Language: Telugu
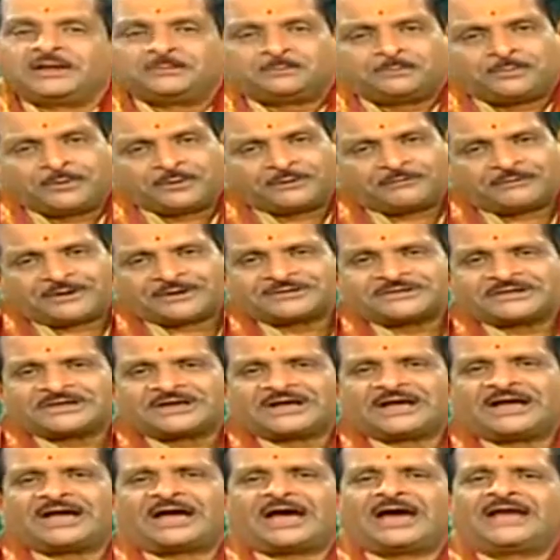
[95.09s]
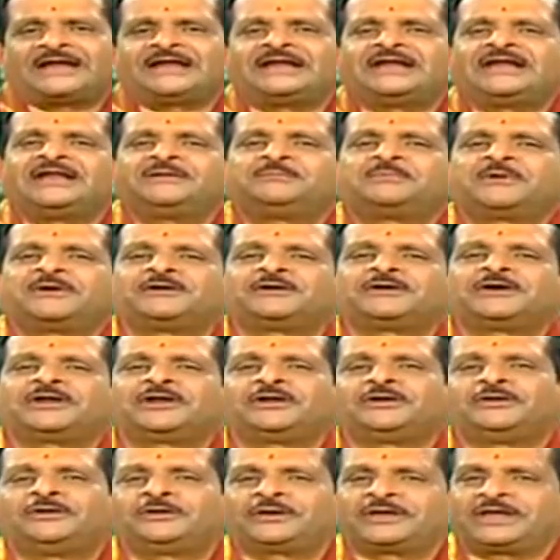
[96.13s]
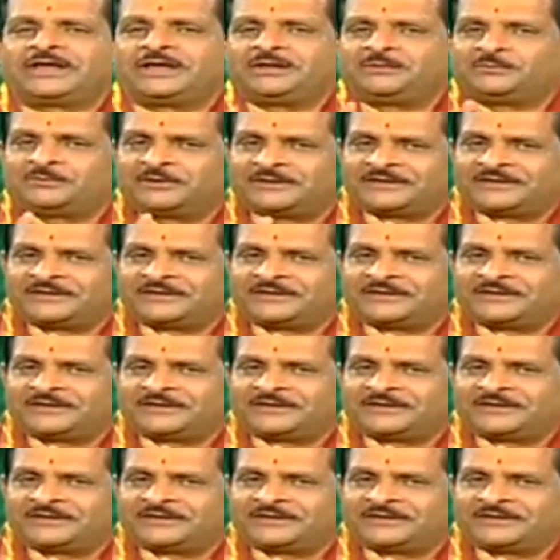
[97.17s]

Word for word: ఇప్పుడు వరుసగా అన్ని పండుగల్లోకి